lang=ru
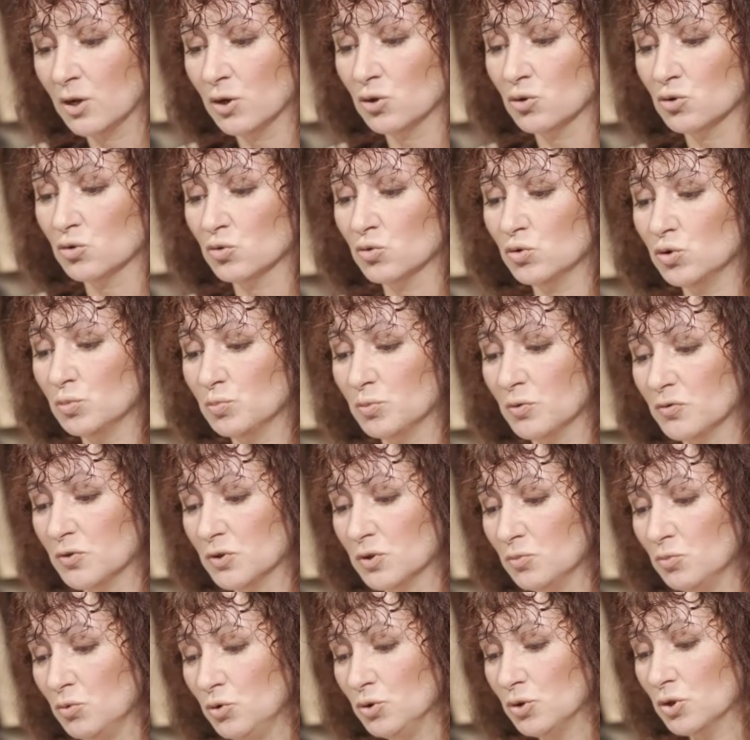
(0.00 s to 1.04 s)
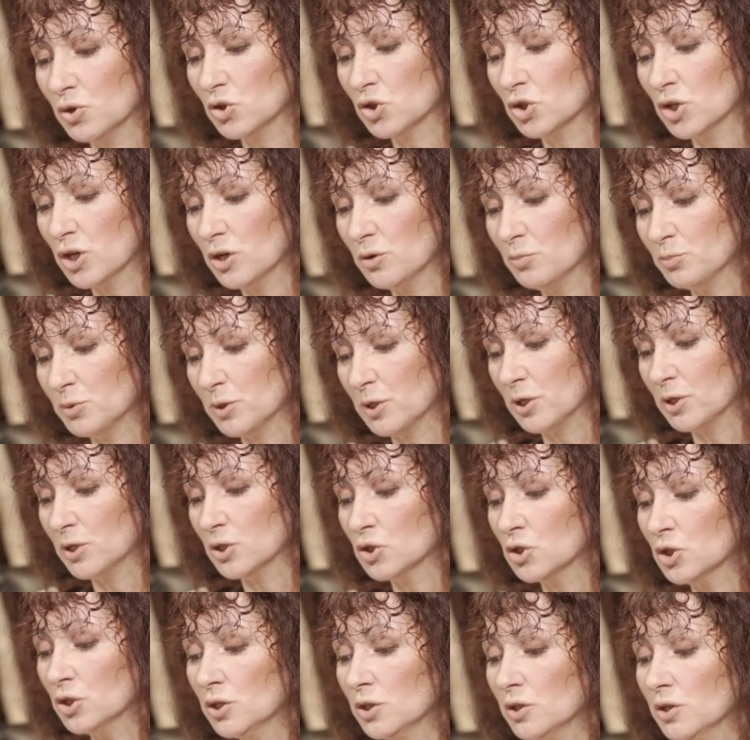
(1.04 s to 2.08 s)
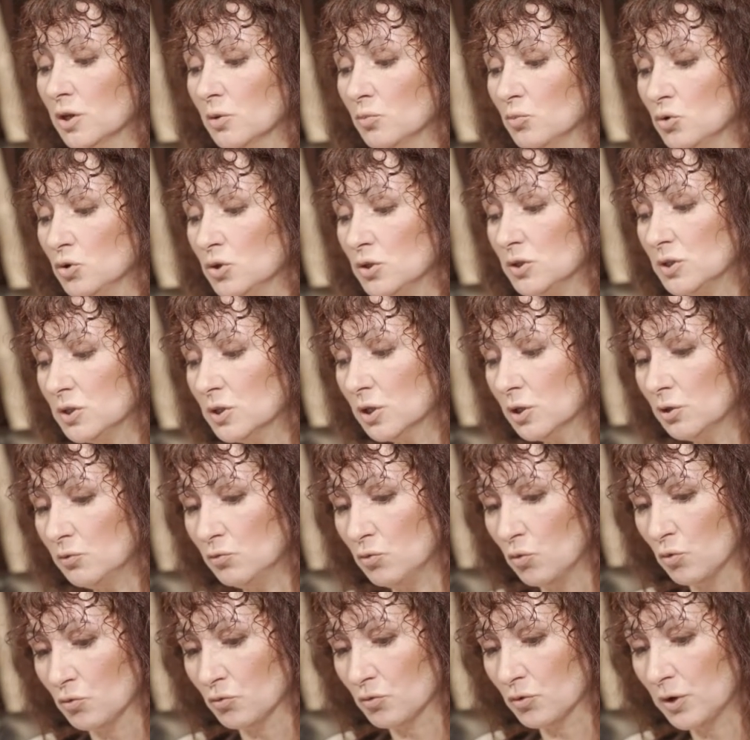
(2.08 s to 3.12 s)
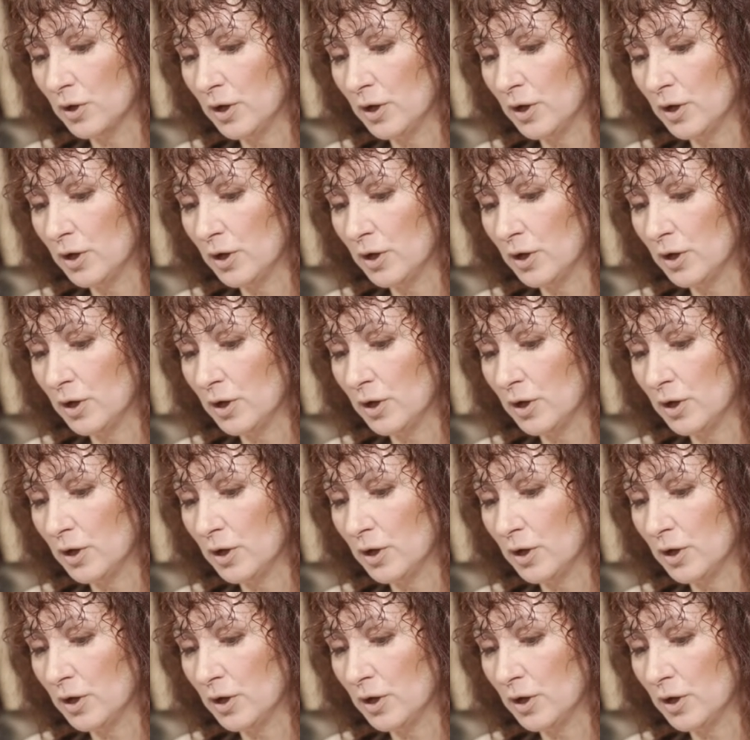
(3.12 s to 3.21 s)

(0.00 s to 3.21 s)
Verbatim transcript: Судя по всему, этот шар принадлежит одному из тех львов.